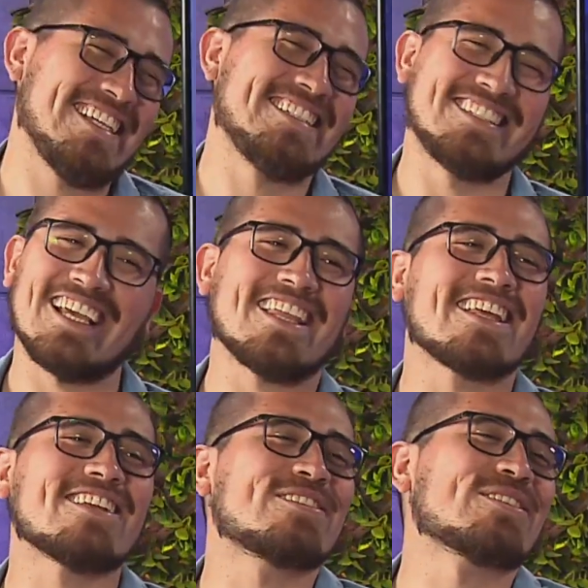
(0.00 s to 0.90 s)
Sí,
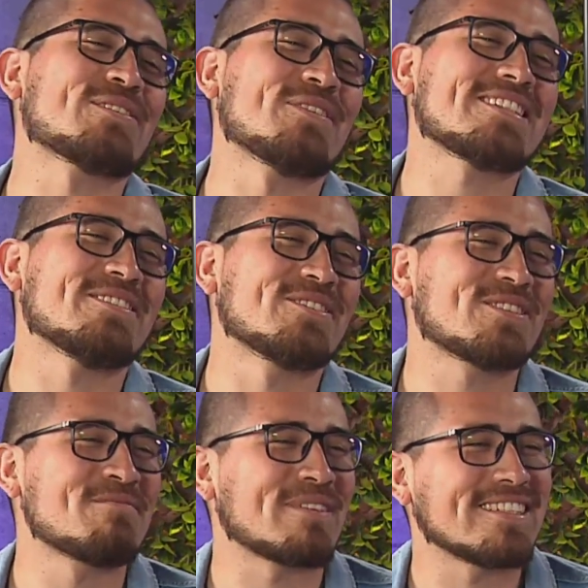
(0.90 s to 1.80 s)
de hecho eso pasa
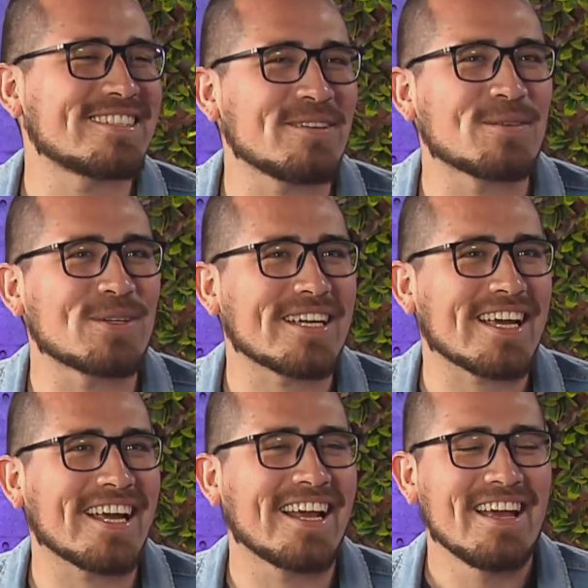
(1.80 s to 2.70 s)
mucho al principio
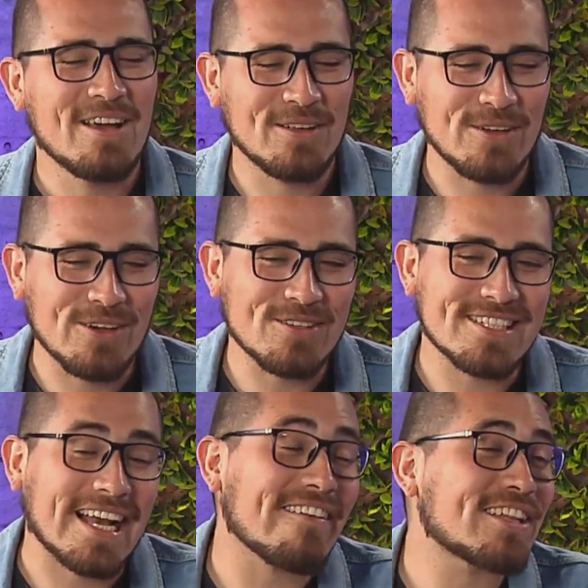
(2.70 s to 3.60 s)
porque eh, eh,
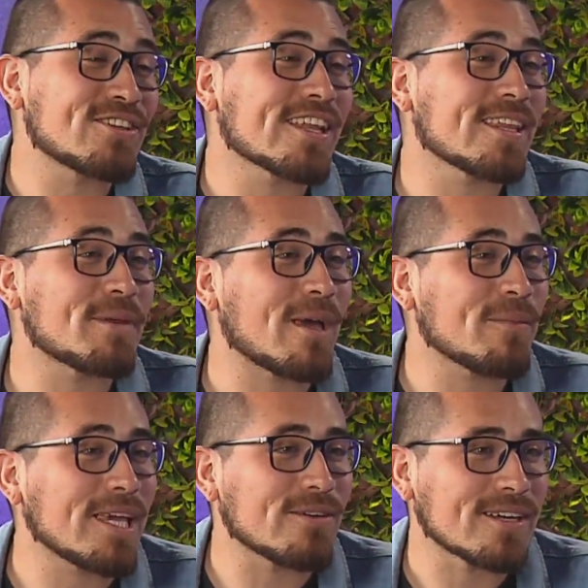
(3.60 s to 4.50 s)
sacaba historias de mis
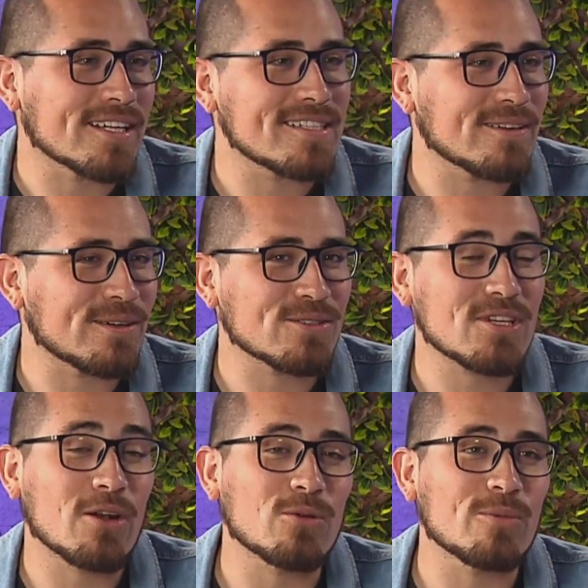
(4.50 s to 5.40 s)
amigos, ¿caché? No
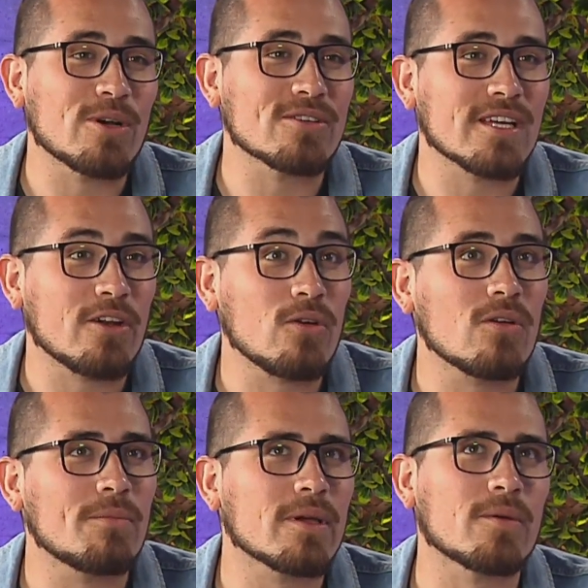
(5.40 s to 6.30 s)
sé, alguno me contaba, no,
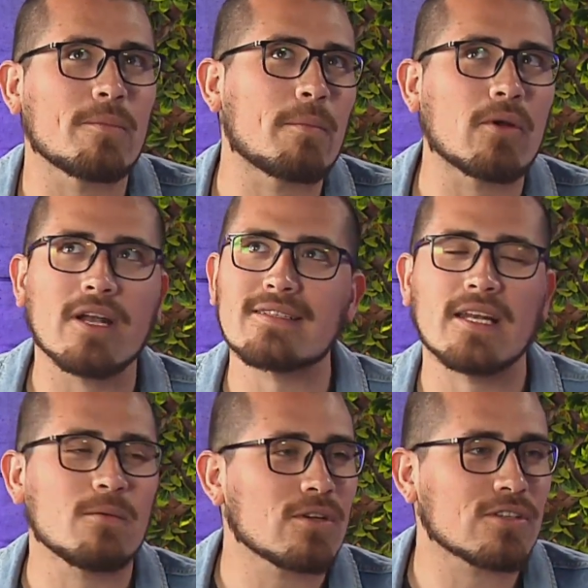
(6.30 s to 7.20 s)
con mi polola
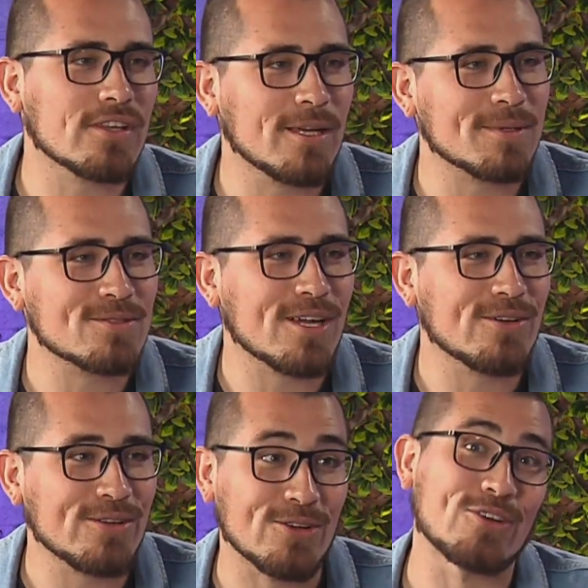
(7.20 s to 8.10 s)
salimos el otro día y pasó
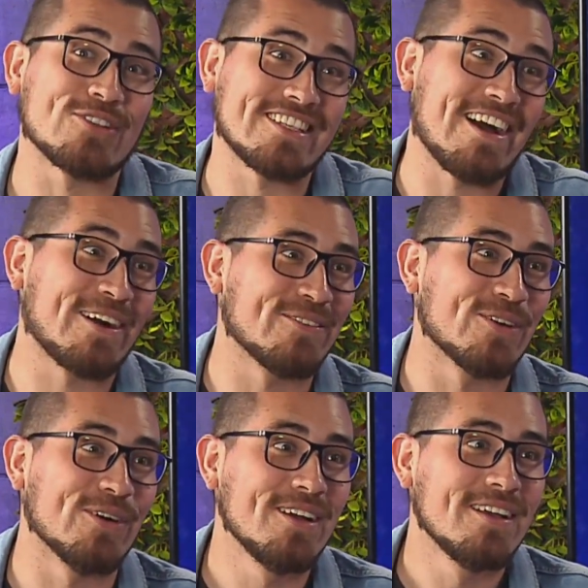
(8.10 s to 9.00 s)
algo y yo lo contaba
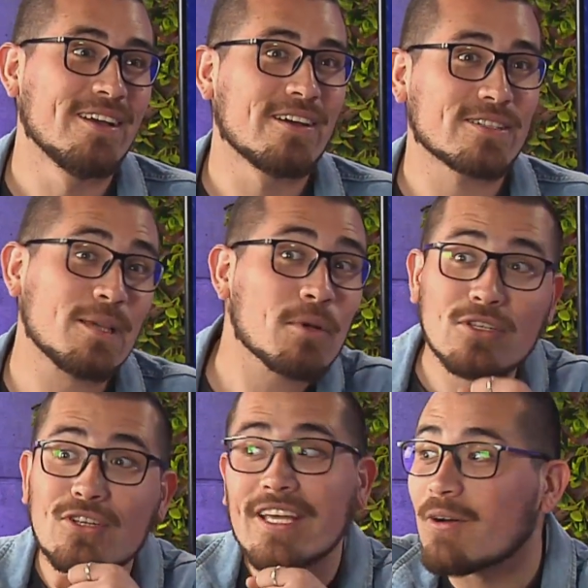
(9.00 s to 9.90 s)
como Sí, pues el
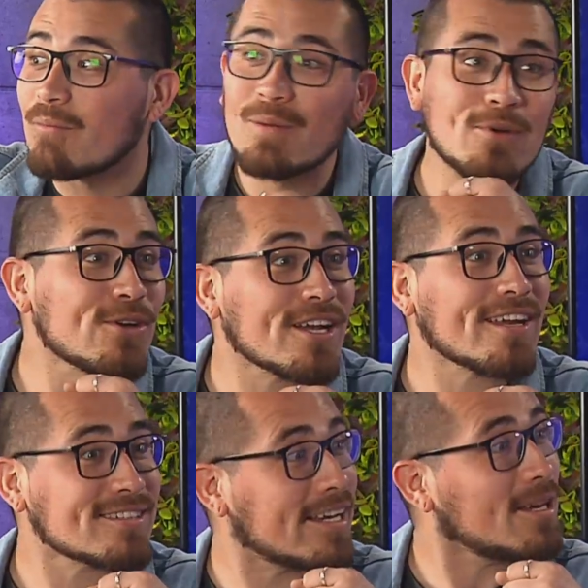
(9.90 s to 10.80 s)
otro día con mi
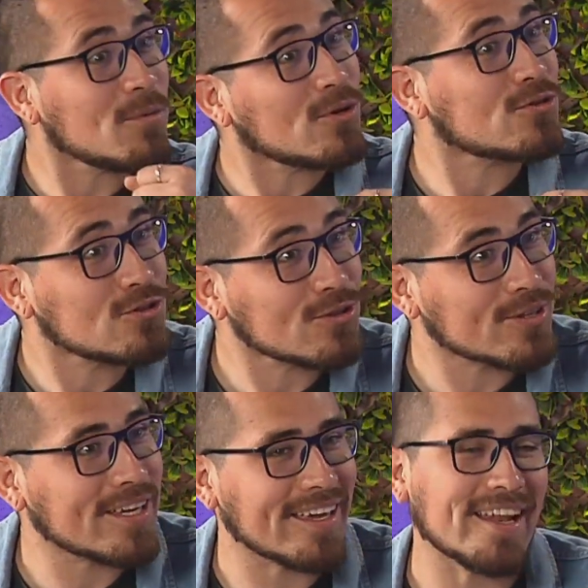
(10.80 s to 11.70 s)
polola salimos
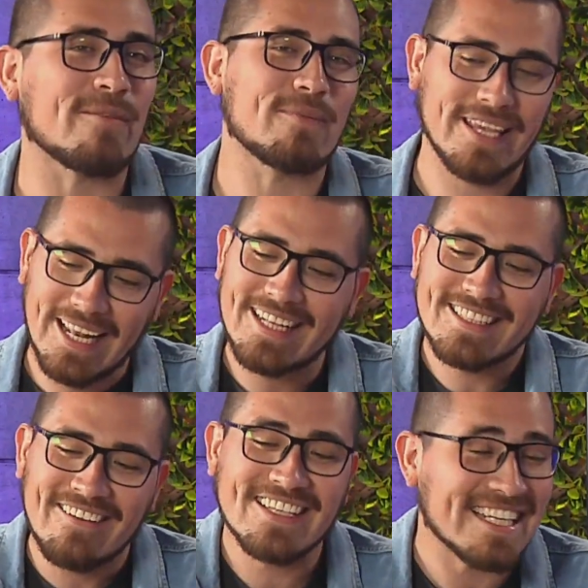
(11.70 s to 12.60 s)
nosotros y, él
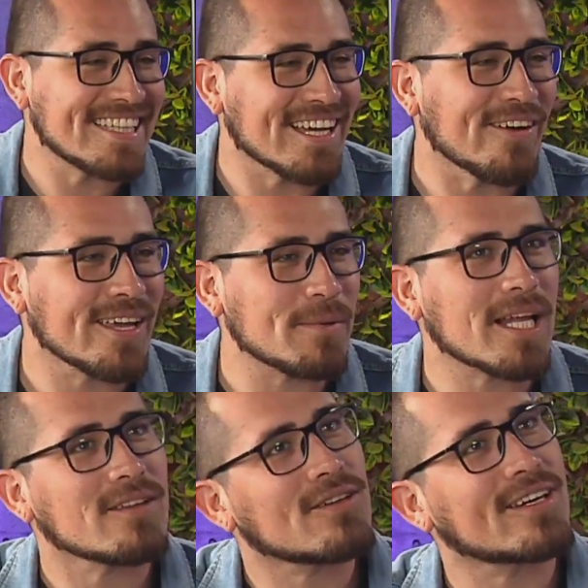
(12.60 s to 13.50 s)
estaba sentado ahí
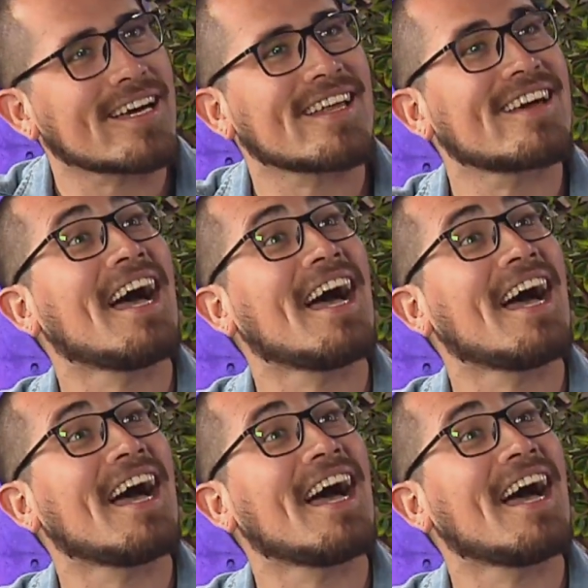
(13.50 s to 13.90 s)
mirando con, cara de.